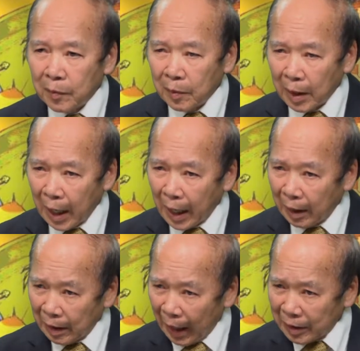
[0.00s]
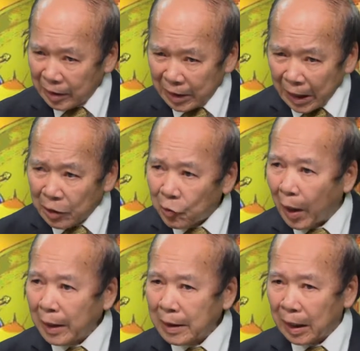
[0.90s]
là đã tiên
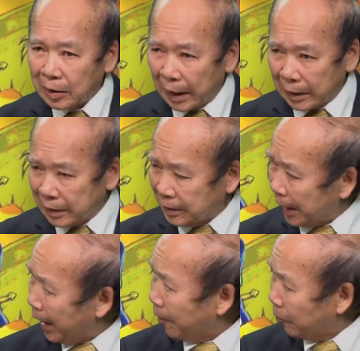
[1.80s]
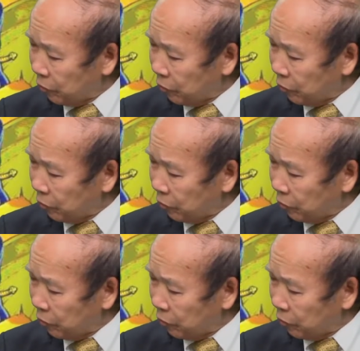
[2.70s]
đoán rằng địch sẽ